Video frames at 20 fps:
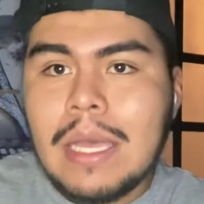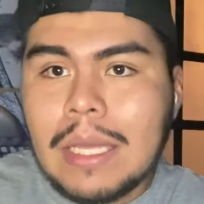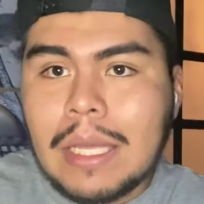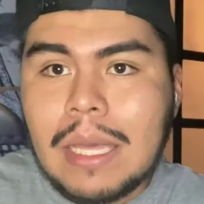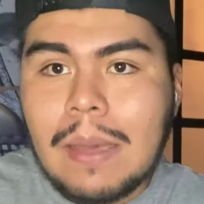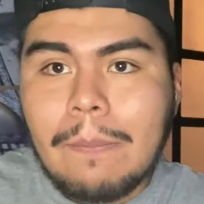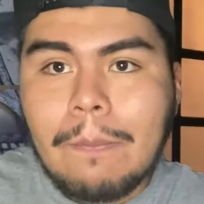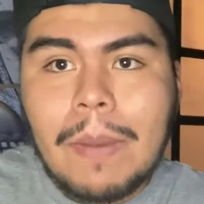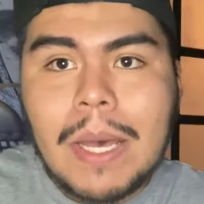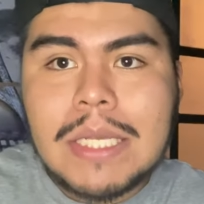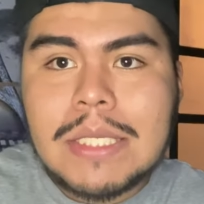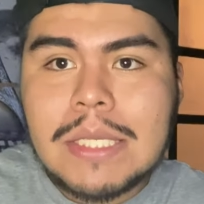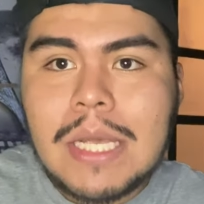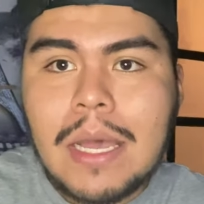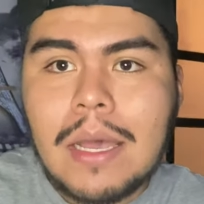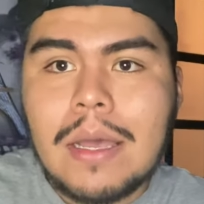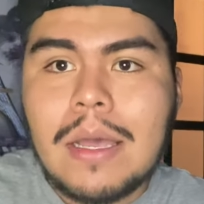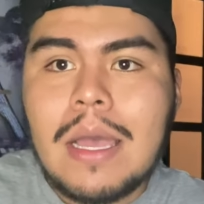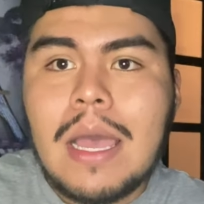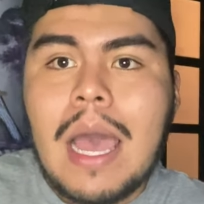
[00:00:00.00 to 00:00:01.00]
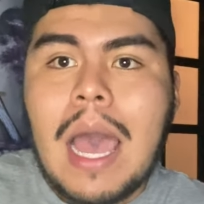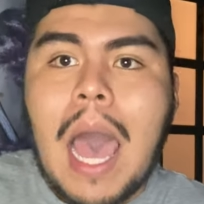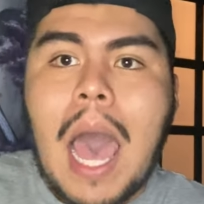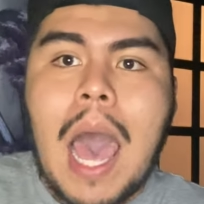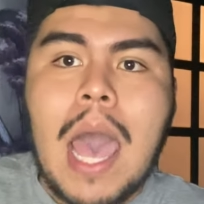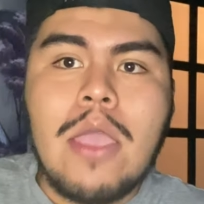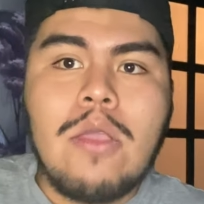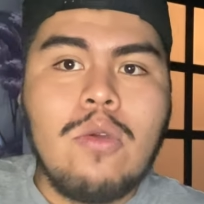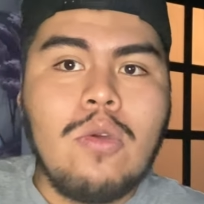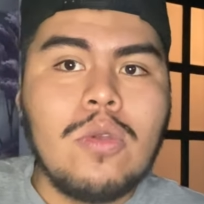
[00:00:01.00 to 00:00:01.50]
¿Qué pasa?
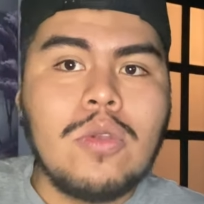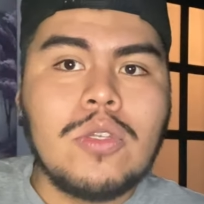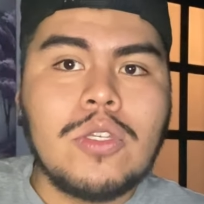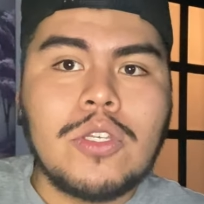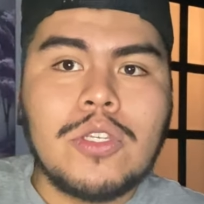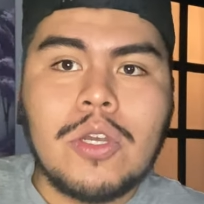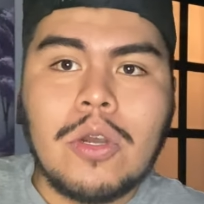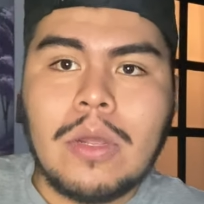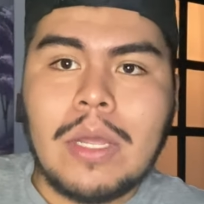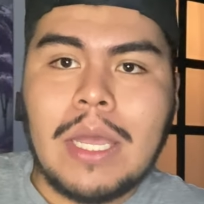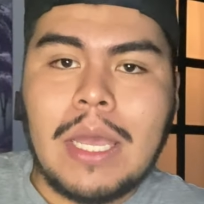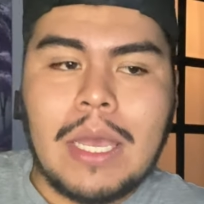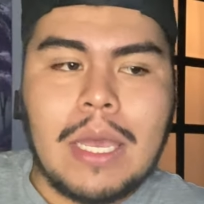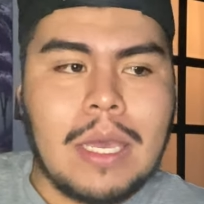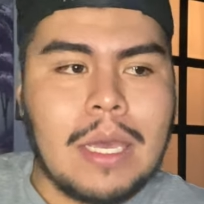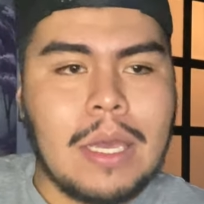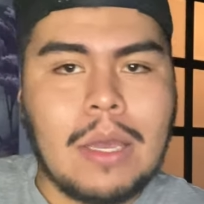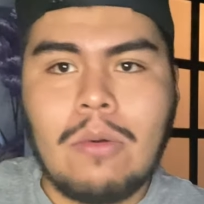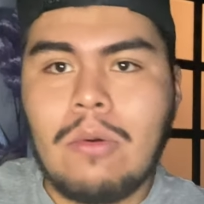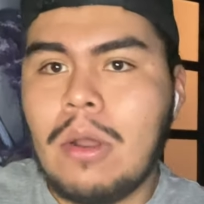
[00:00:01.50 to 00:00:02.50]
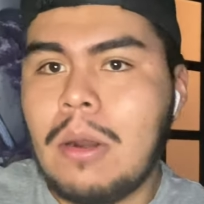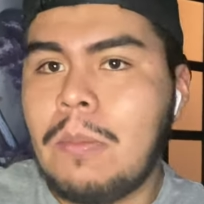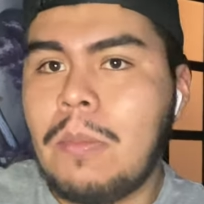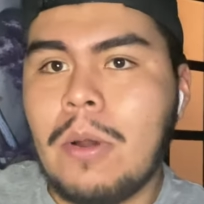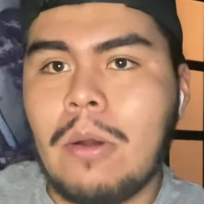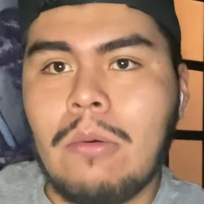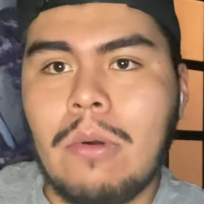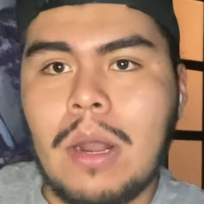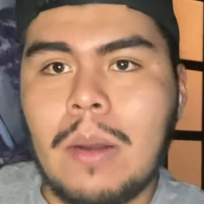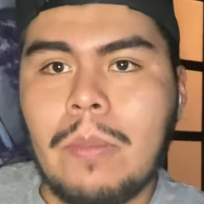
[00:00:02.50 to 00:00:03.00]
Hay un choque cuerpo
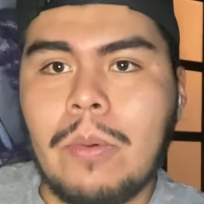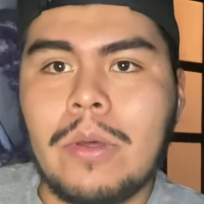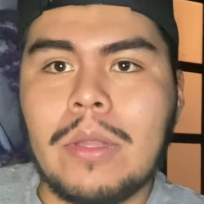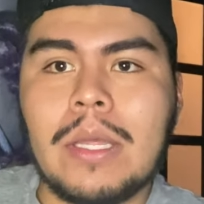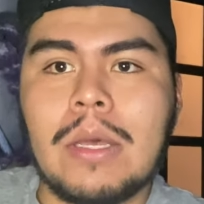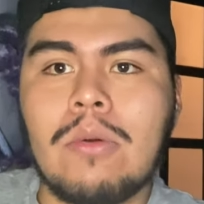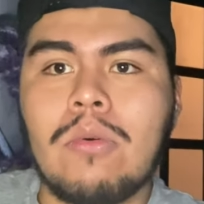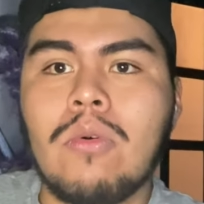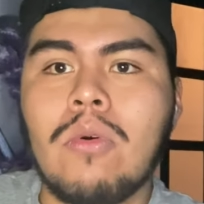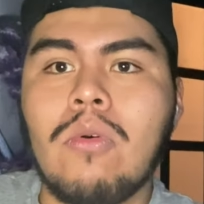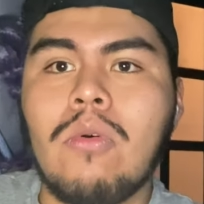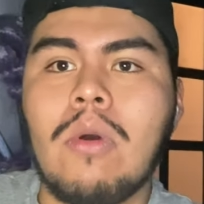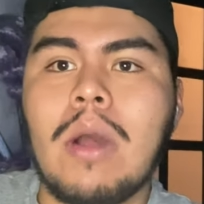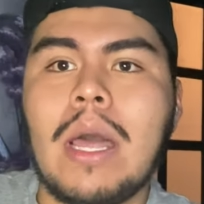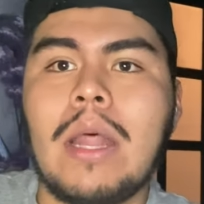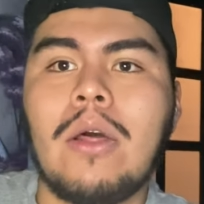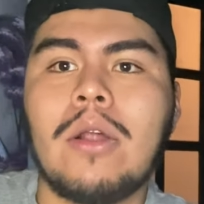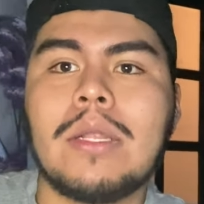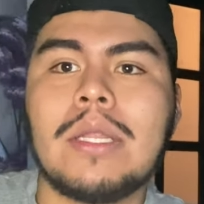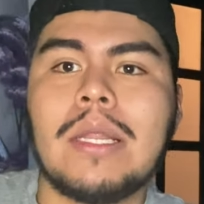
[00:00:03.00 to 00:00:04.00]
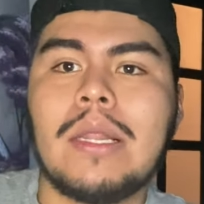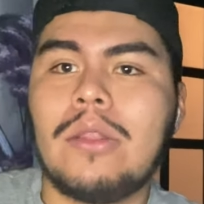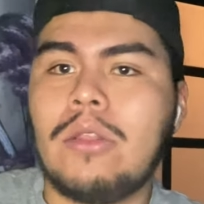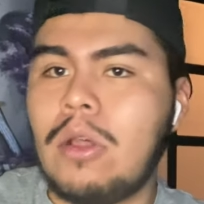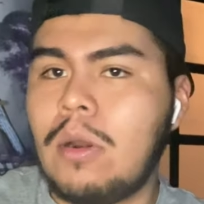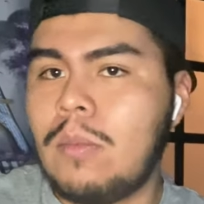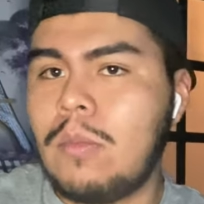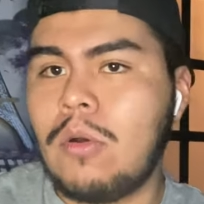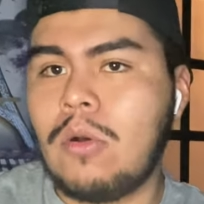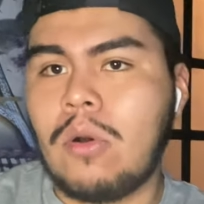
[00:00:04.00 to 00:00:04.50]
a cuerpo de un jugador del
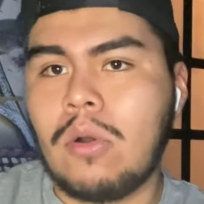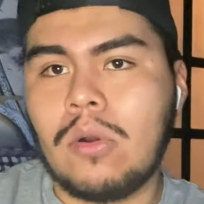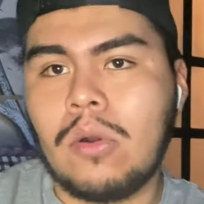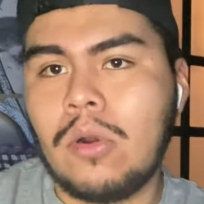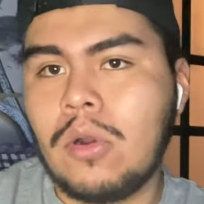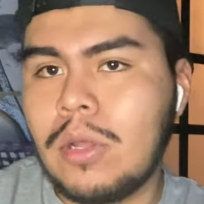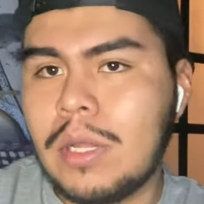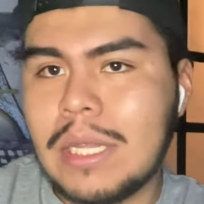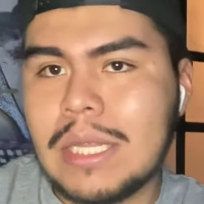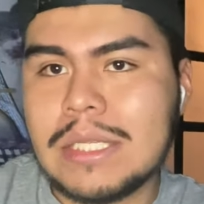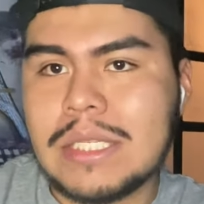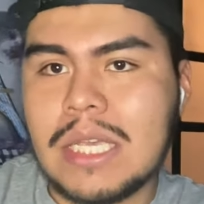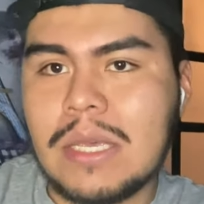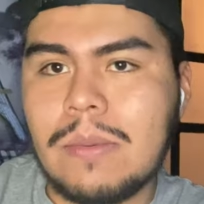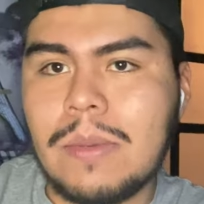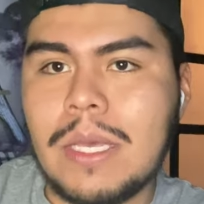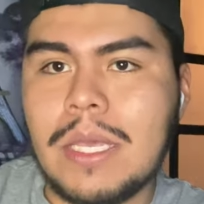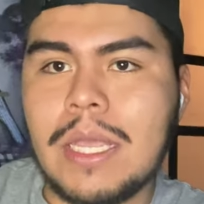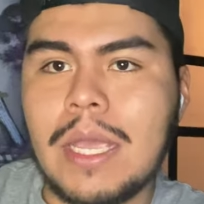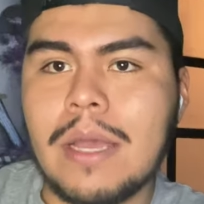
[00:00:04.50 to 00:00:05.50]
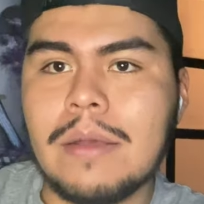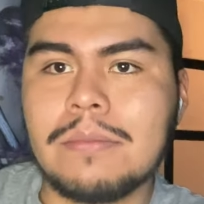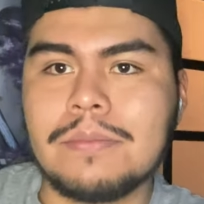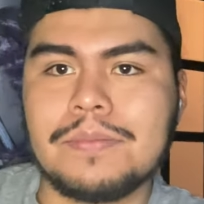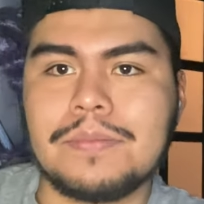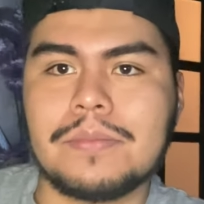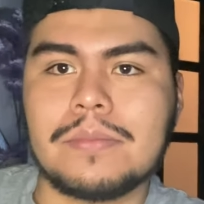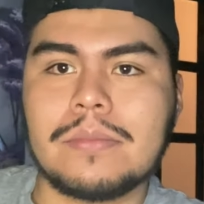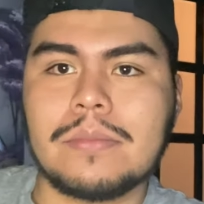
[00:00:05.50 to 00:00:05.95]
Dortmund con uno del Sevilla.